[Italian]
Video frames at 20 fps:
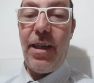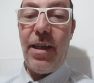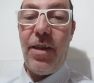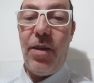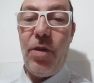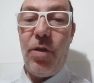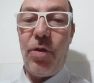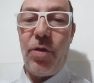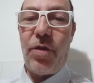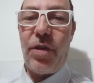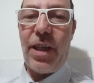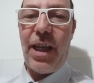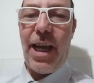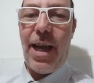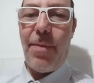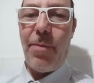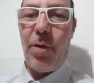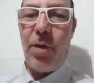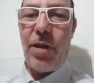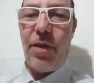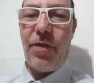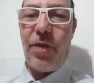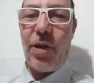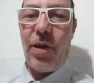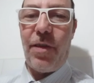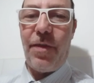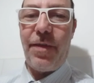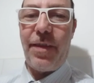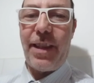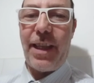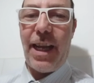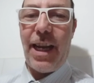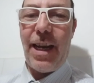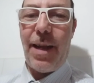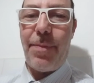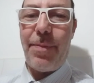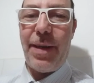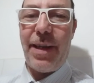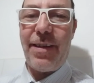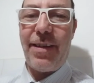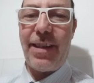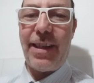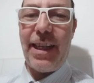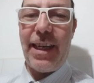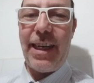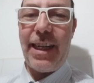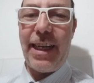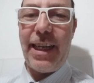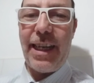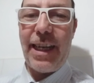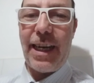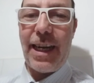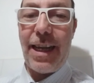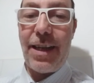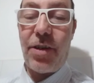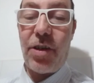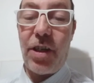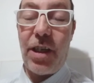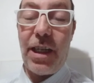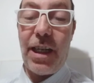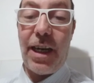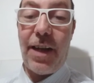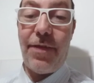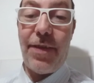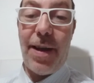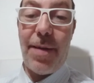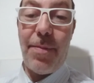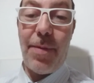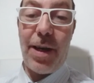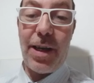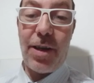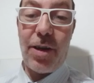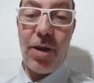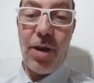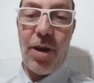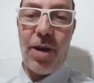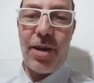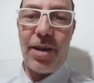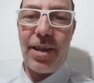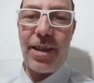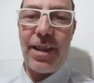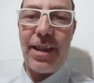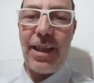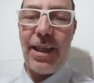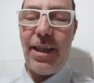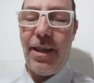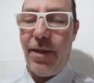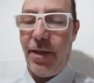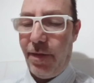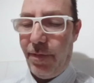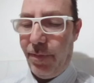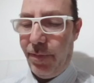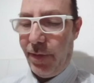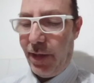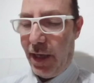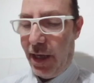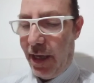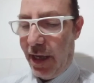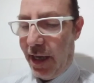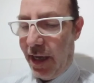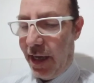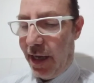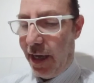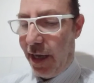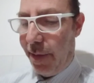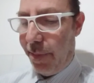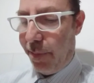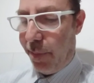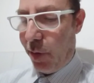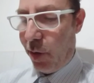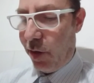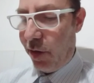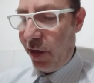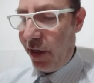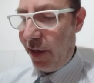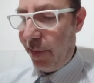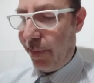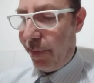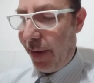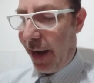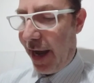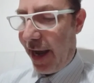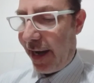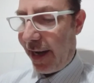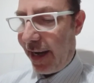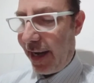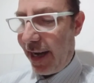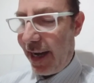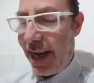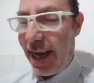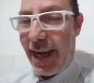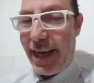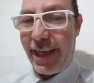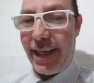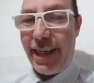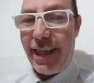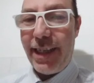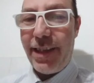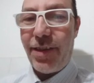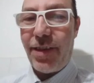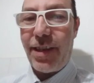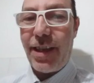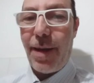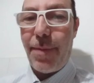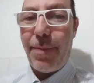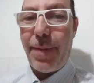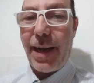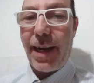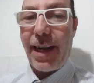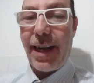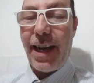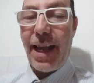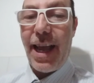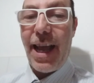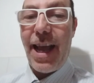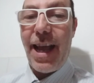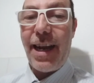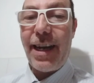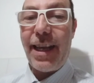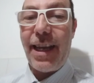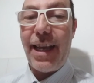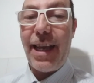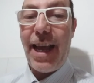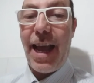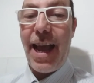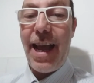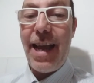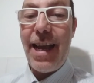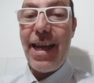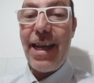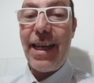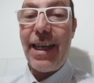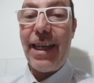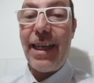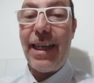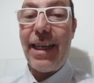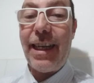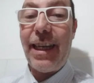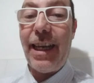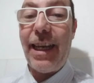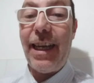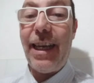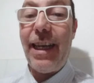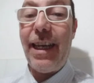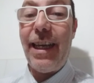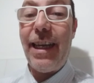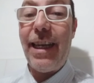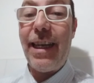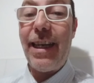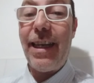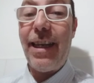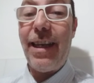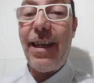non siamo di fronte alla peste nera, ce ne eravamo accorti, hm? e poi parla, inizia a parlare anche